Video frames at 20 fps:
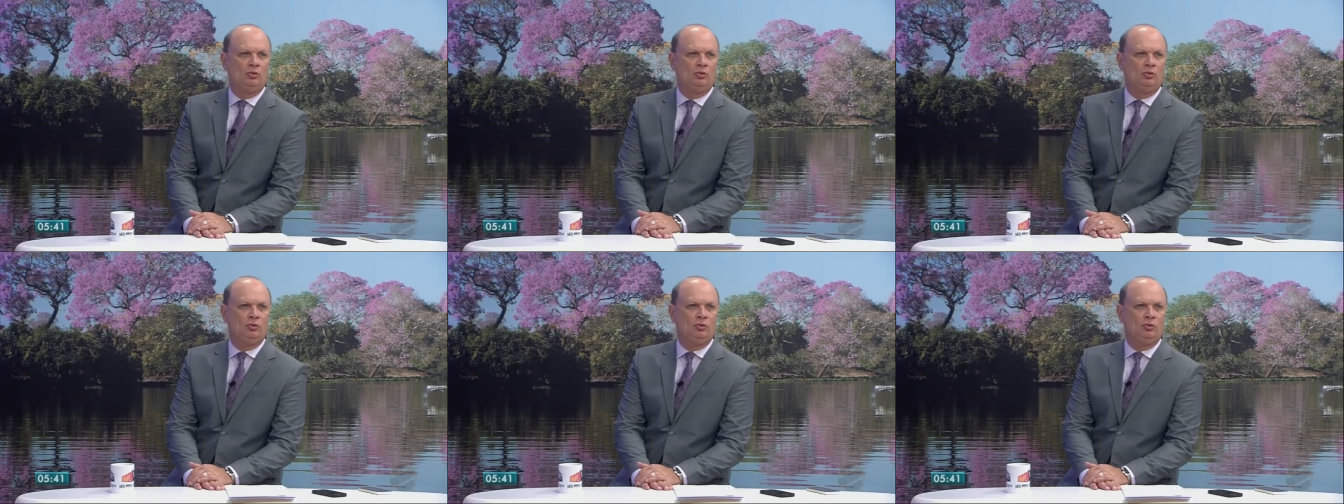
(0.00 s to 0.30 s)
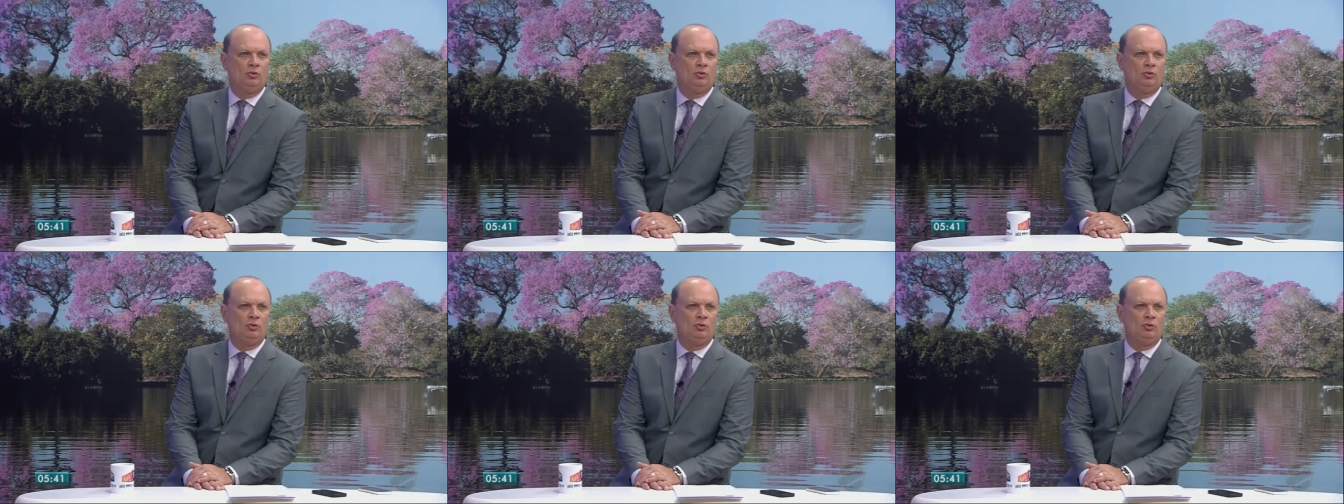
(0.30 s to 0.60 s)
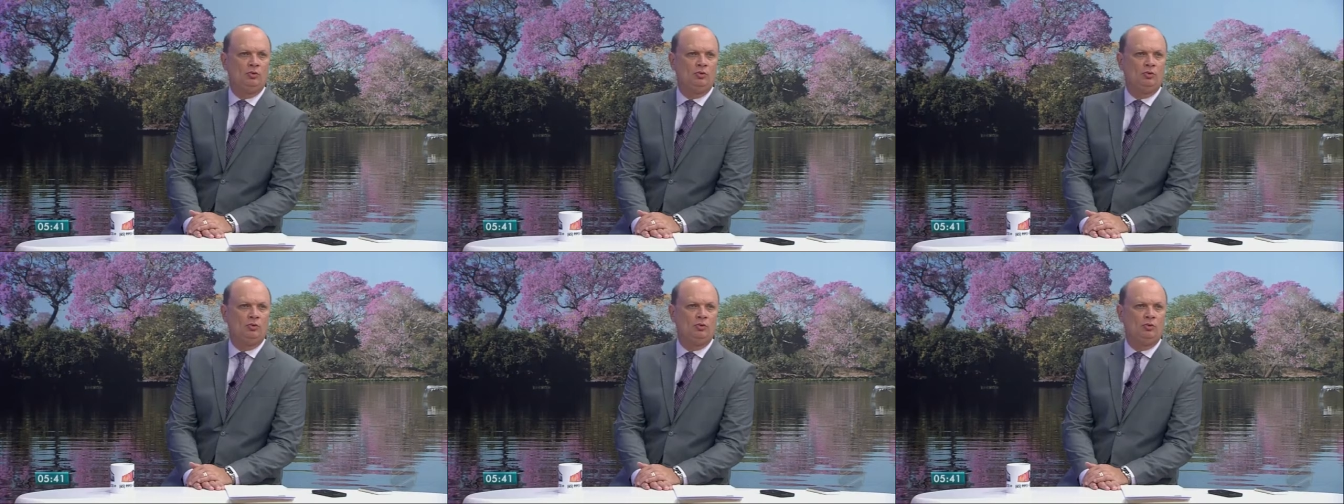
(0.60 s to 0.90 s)
Bom dia.
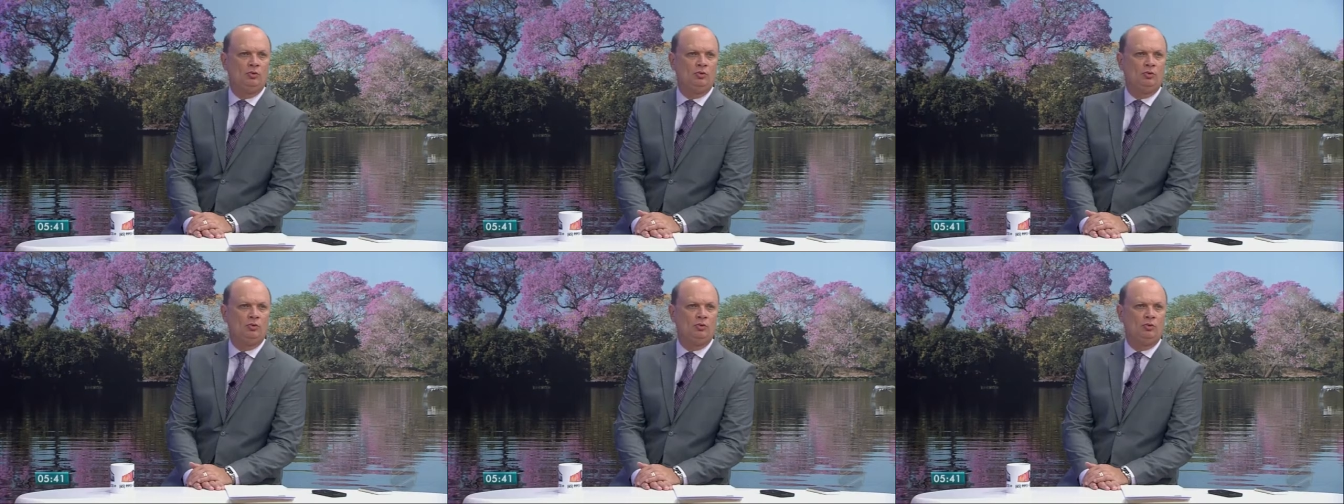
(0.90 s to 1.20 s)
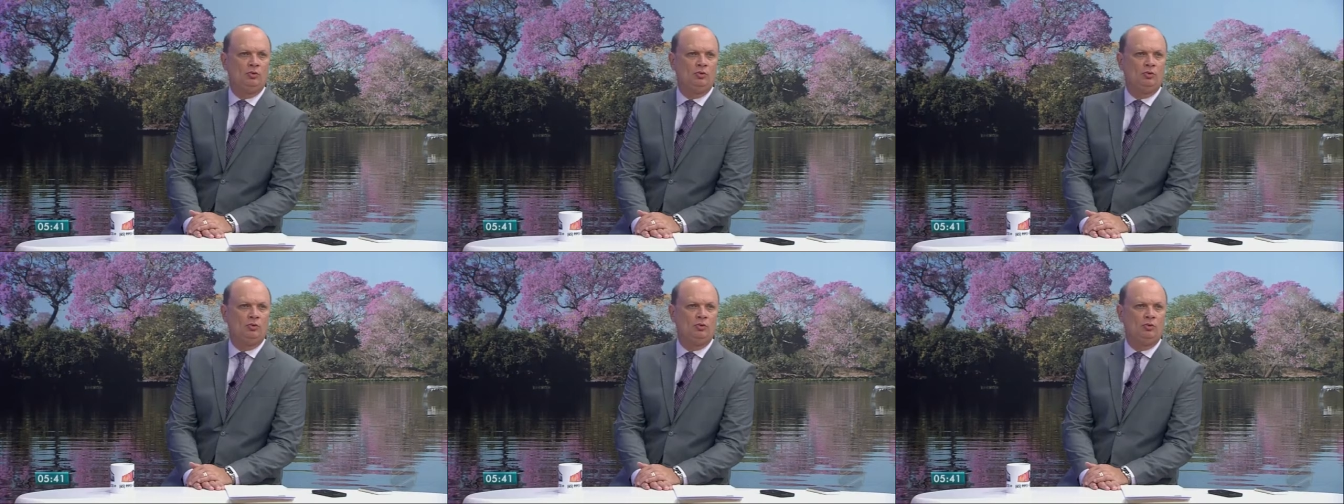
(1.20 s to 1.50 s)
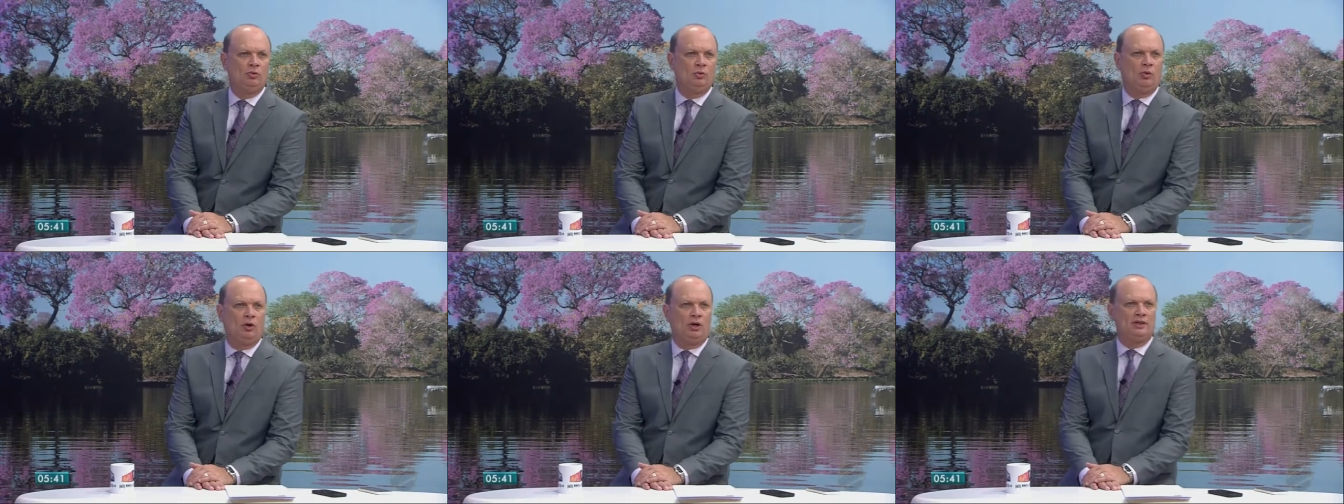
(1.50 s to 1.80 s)
Agora são
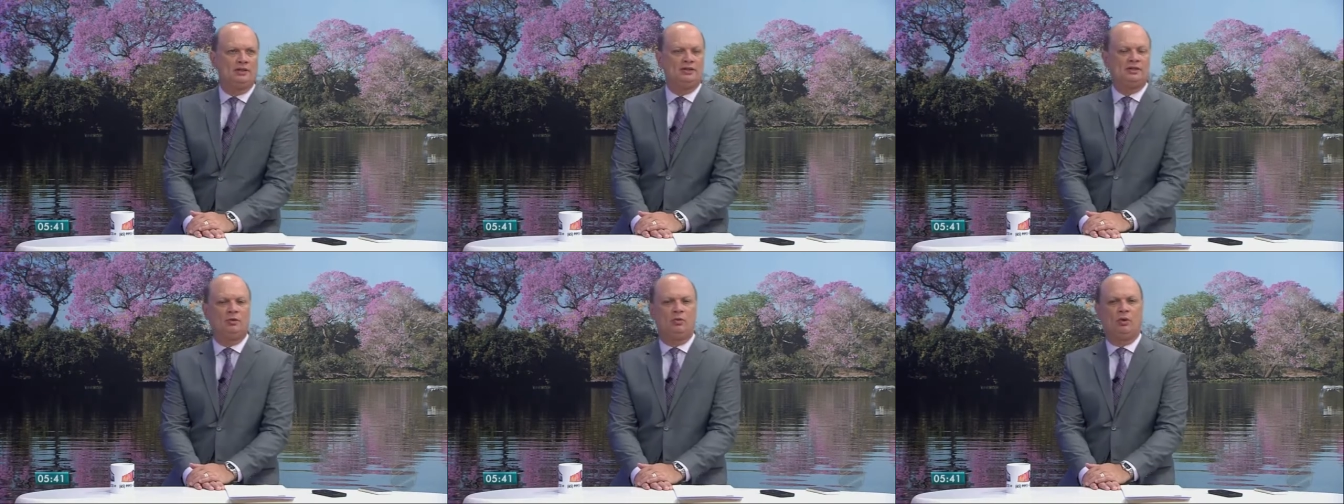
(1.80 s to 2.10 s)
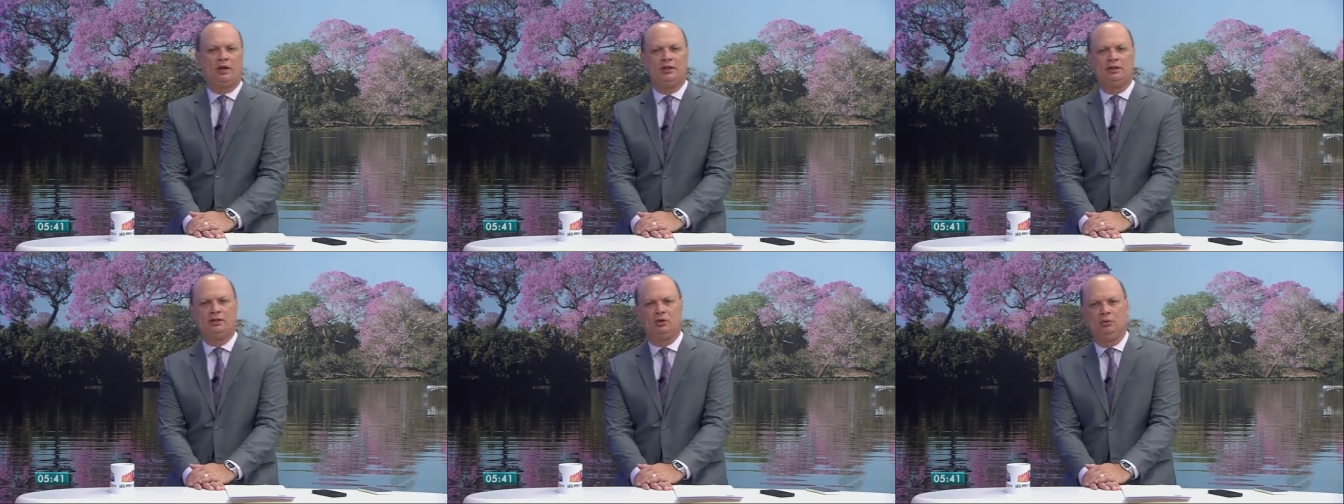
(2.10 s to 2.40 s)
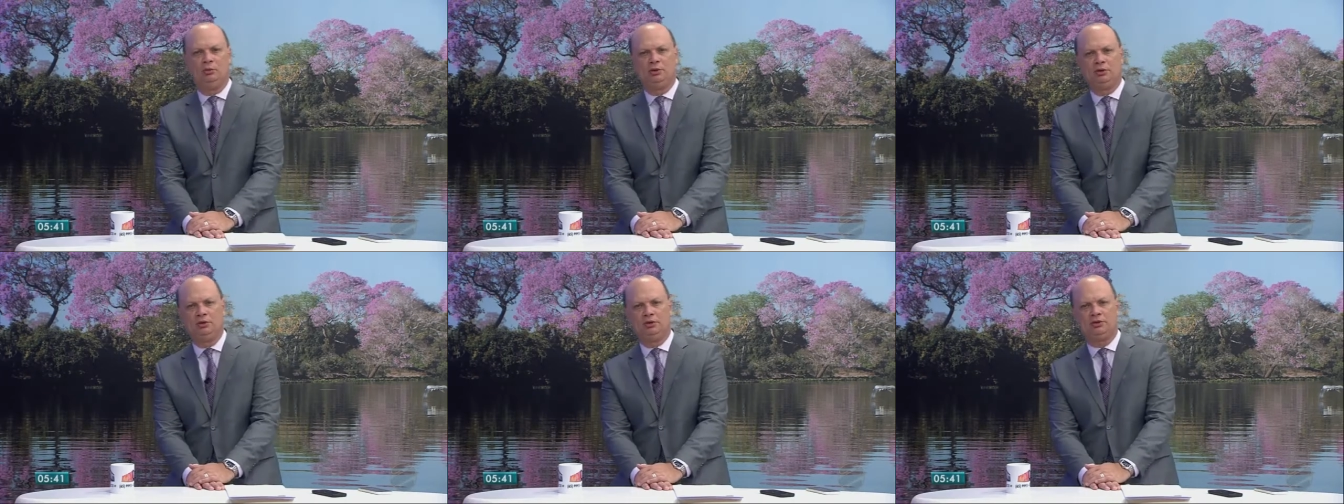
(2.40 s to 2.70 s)
5 horas e
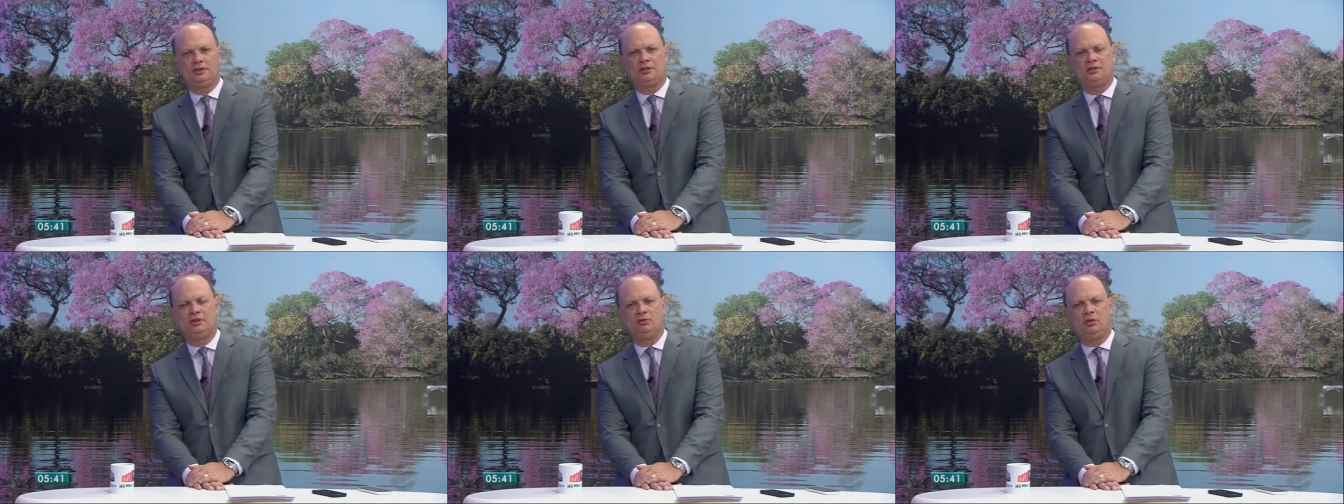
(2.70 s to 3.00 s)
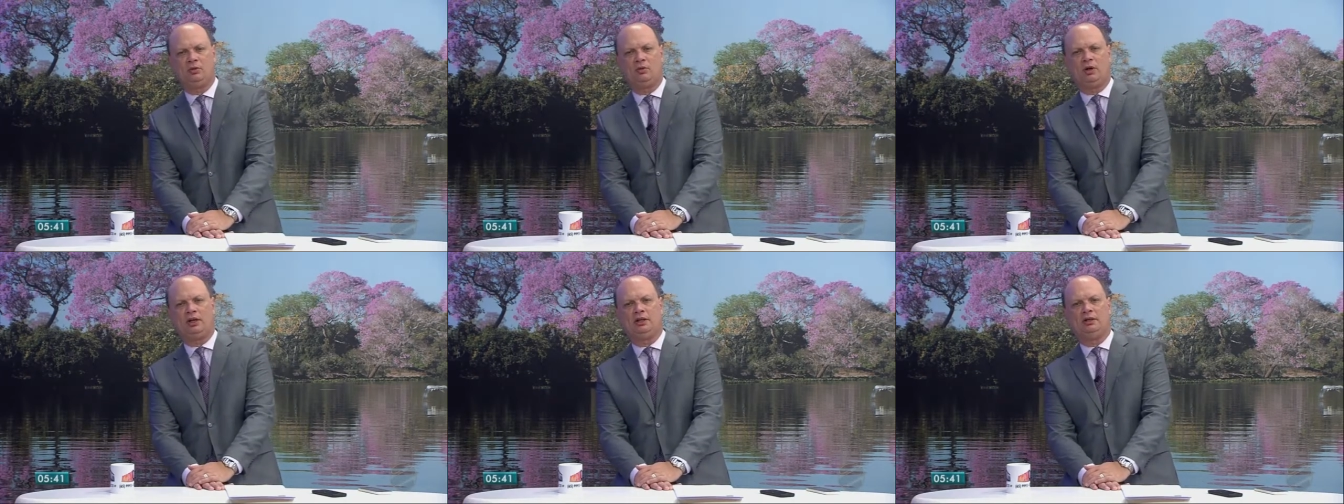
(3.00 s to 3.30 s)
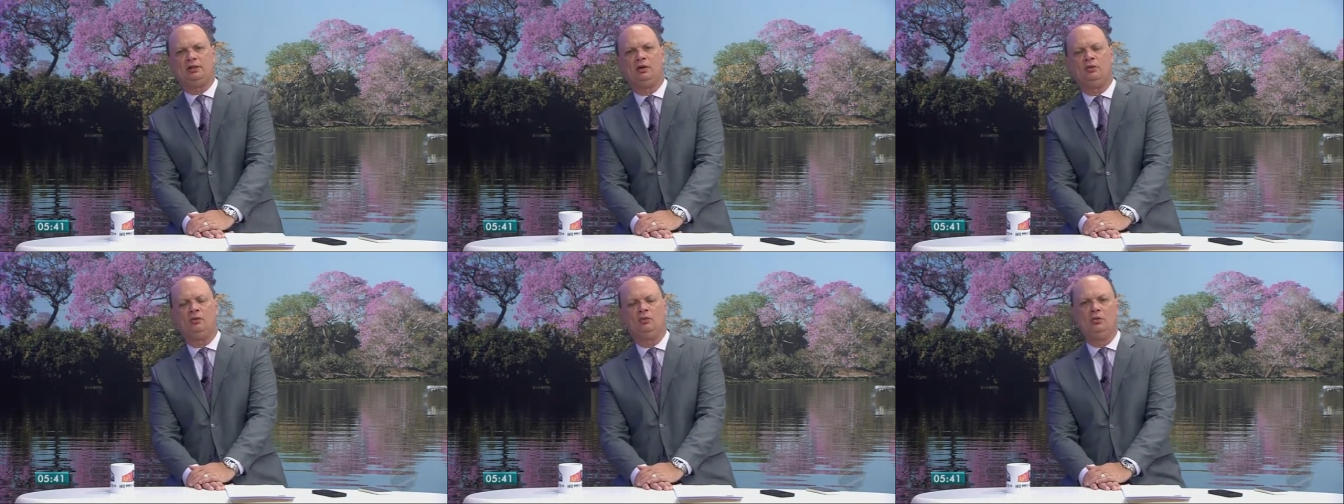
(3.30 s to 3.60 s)
41 minutos, 5 e
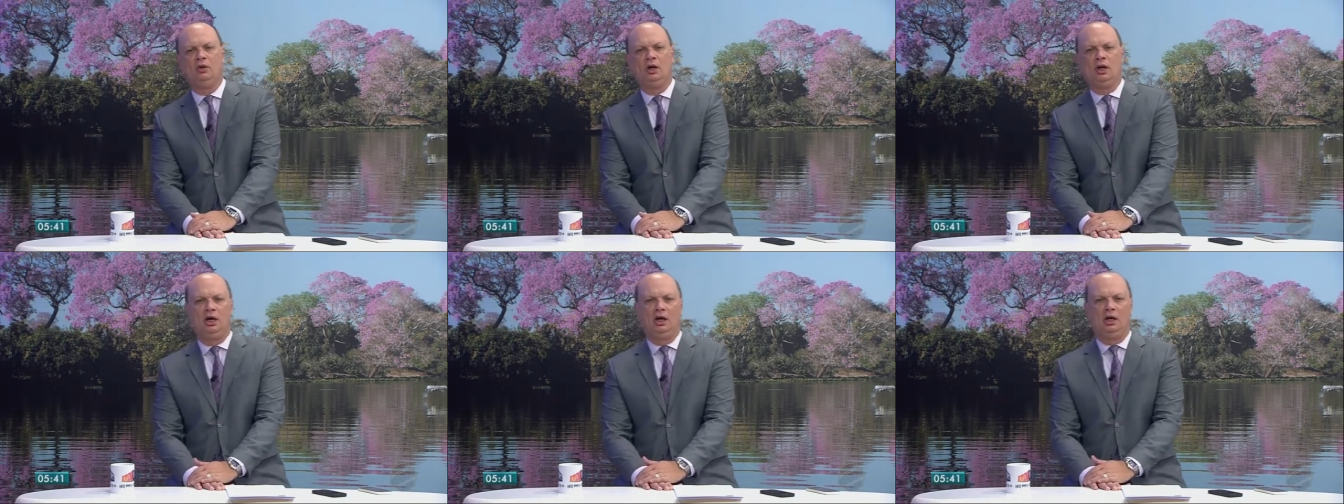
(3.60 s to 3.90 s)
41.